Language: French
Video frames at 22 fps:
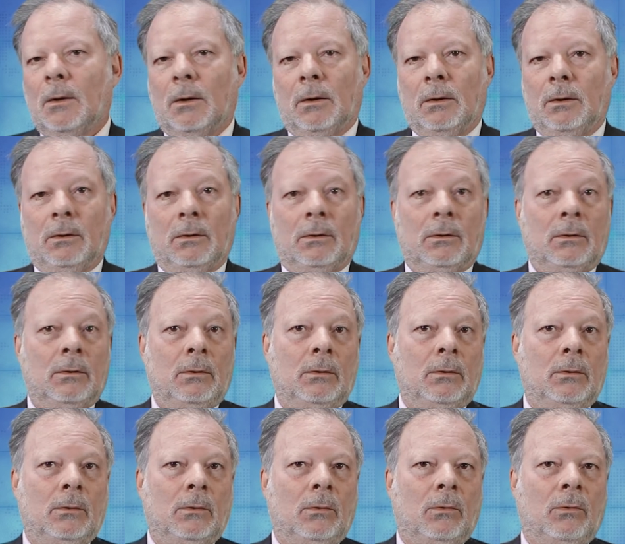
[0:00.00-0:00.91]

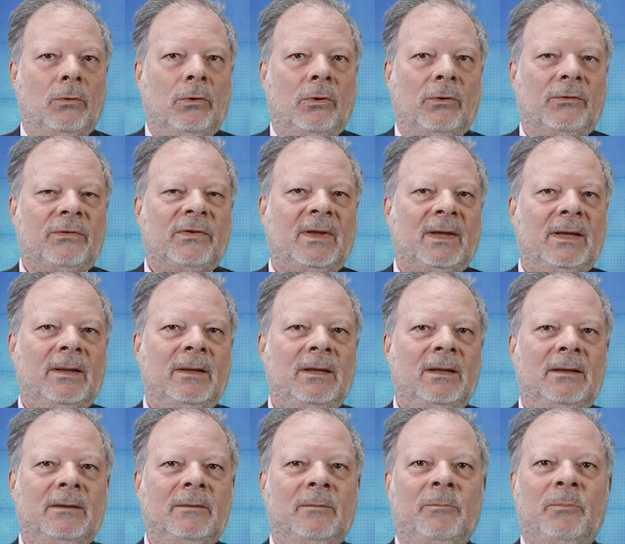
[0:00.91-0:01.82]
euh, on en
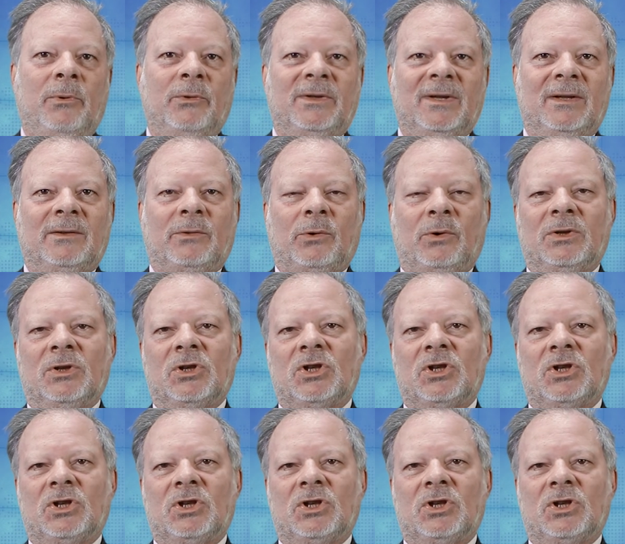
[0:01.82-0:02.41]
serait peut-être